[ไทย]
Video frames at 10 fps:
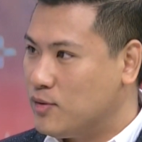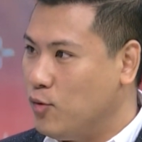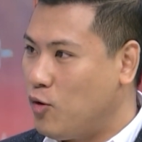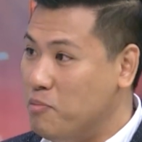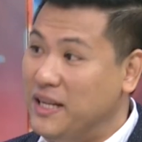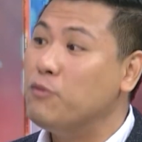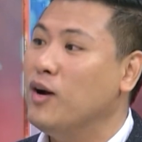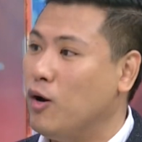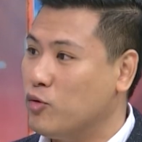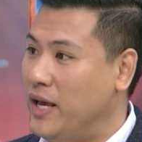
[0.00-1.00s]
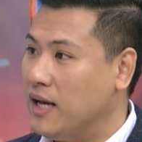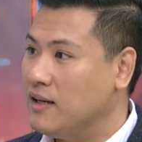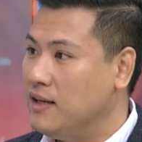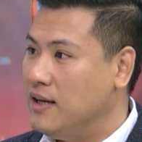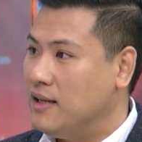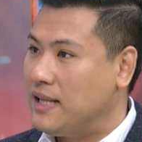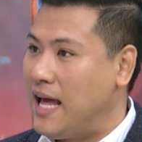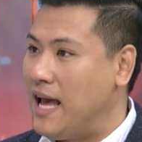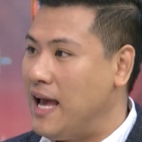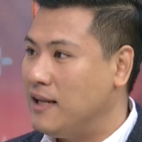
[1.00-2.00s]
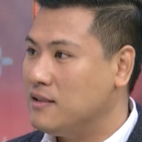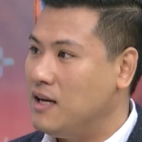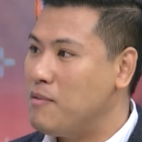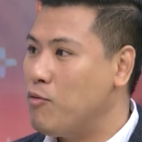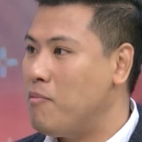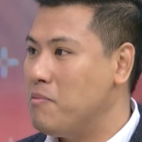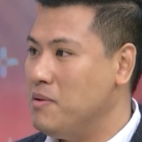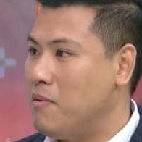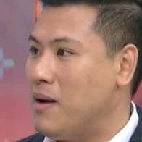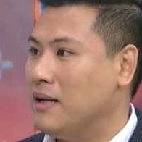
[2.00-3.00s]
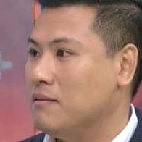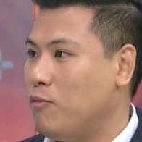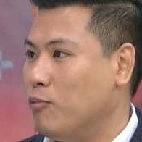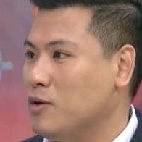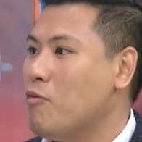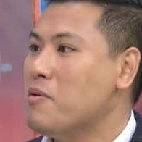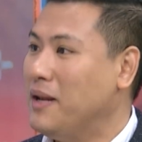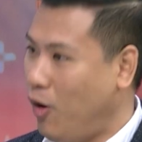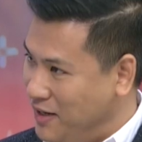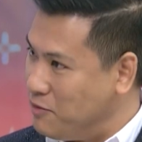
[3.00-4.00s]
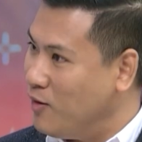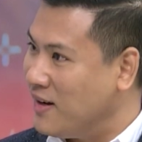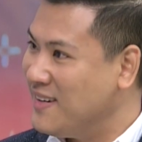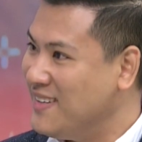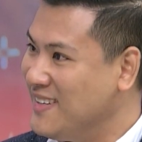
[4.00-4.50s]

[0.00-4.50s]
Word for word: ทุกคนมีเน็ตเบิร์ของตัวเองใช่แต่เชื่อไหมว่ามันมีประมาณผมเชื่อว่ามีเป็นร้อยเน็ตเวิร์ก